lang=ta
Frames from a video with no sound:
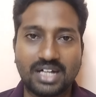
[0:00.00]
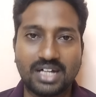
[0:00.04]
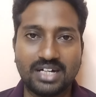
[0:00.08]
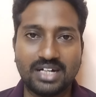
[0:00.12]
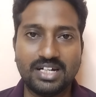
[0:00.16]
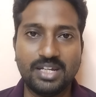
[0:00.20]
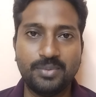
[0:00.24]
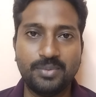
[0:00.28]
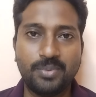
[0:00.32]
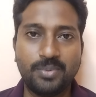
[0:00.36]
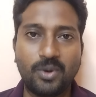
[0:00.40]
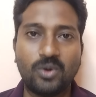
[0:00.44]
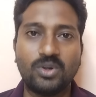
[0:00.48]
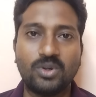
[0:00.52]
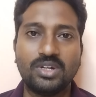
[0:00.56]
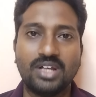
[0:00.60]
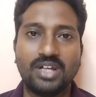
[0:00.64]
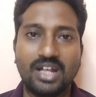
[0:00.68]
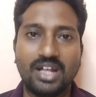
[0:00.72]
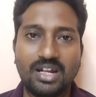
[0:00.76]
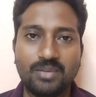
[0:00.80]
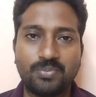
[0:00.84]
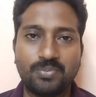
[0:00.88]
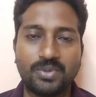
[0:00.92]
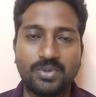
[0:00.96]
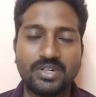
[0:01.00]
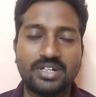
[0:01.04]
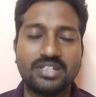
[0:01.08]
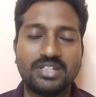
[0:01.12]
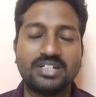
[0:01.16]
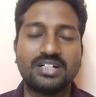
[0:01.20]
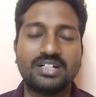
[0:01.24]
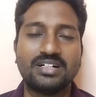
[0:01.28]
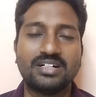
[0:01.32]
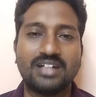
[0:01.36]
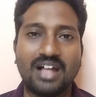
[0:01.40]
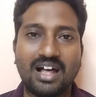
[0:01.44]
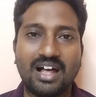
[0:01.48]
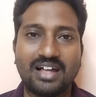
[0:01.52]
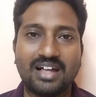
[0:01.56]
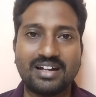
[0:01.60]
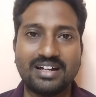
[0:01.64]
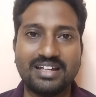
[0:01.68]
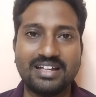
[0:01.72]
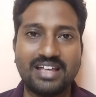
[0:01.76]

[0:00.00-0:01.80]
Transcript: கண்டிப்பாக உங்களுக்கு ஹெல்ப் பண்ணுறதுக்கு நான்